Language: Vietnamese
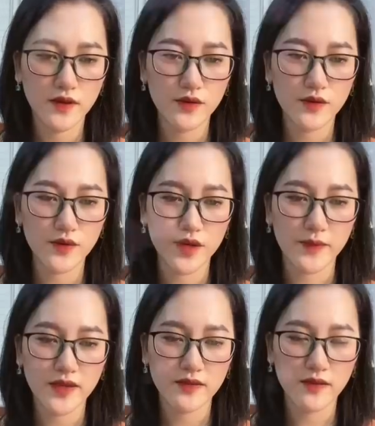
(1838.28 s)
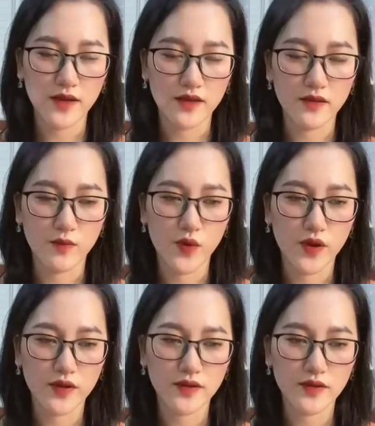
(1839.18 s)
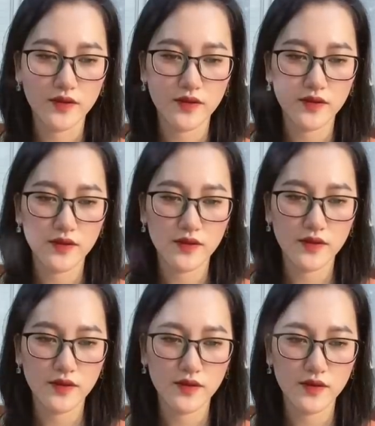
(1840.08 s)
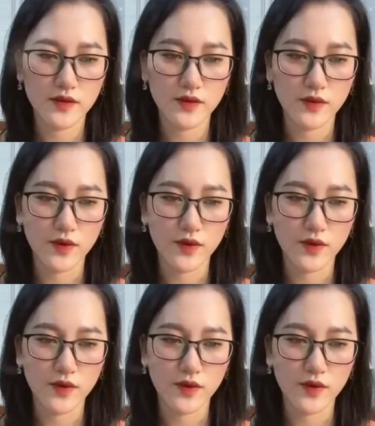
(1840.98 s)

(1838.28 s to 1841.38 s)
Tôi nhắm mắt đợi cả nửa buổi Cuối